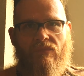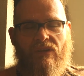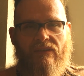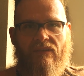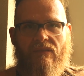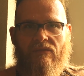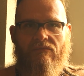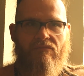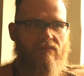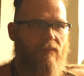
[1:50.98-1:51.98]
das,
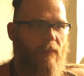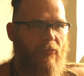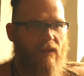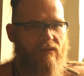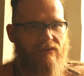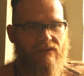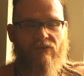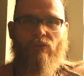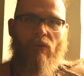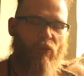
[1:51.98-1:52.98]

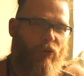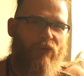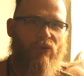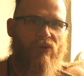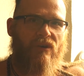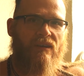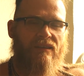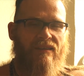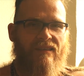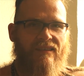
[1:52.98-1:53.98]
diese Überprüfung,
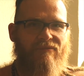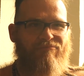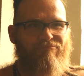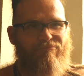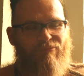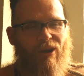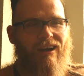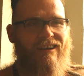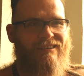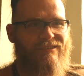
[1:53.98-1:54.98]
dass sie
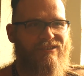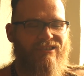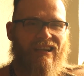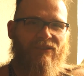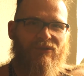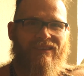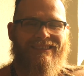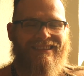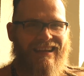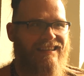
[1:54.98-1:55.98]
ja, nicht ganz so ins
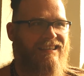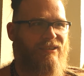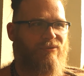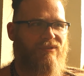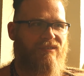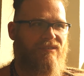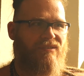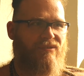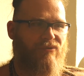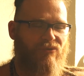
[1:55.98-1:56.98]
Detail gehen und
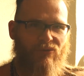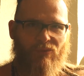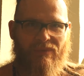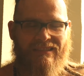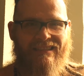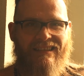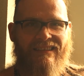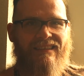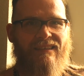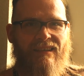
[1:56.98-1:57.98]
so ein bisschen den
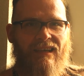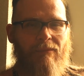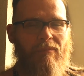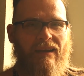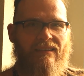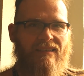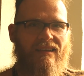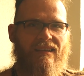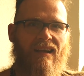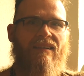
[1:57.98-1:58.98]
Sinn meines
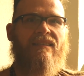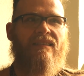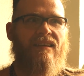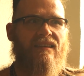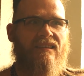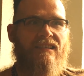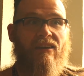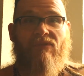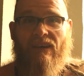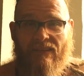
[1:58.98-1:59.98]
Kanals nicht
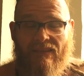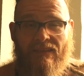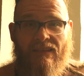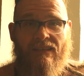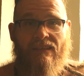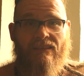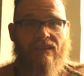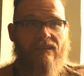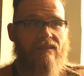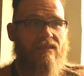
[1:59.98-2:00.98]
erfassen.
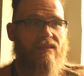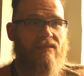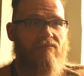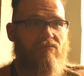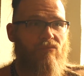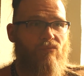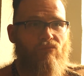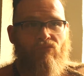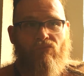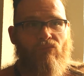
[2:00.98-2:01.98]
Das
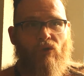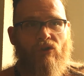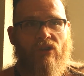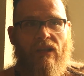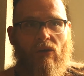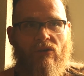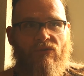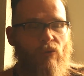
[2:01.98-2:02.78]
würde ich denn auch nicht